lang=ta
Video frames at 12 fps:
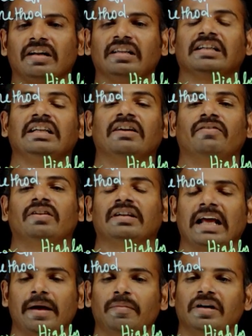வர்றதுக்கு எவ்வளோ
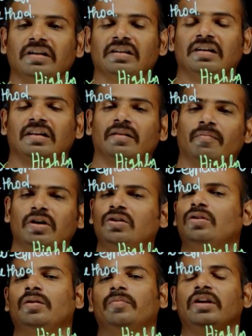டைம் எடுக்குன்றதை
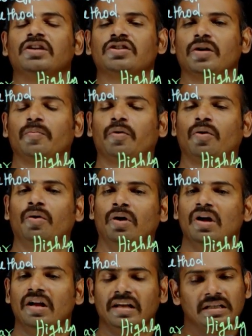மட்டும் நம்ம என்ன செய்ய போகிறோம்
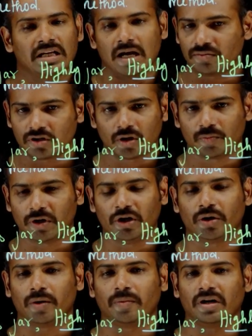இங்கே அப்சர்வ்
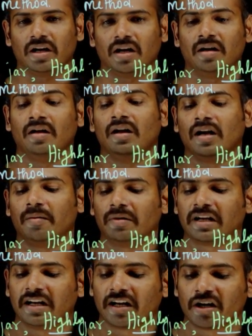பண்ணிட்டோம் அப்படின்னா
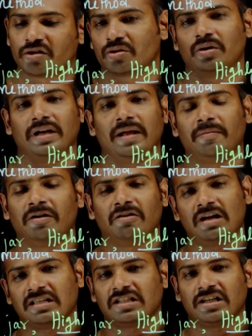நம்மளுக்கு என்ன கிடச்சிரும் டெர்மினல்
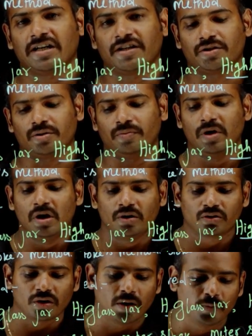லாஸ்டிக் கிடச்சிரும்
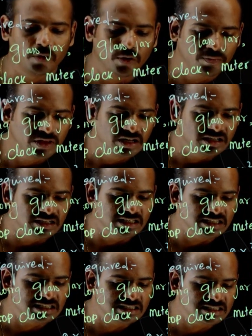ஸோ அப்போது
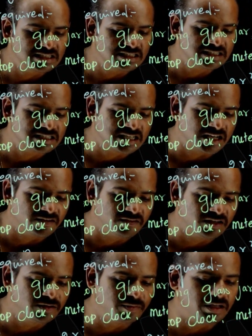டிஸ்டன்ஸ்
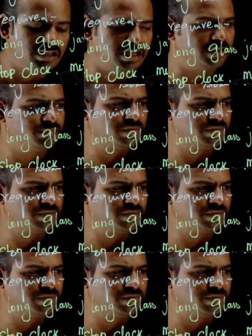கவர்ட் பை த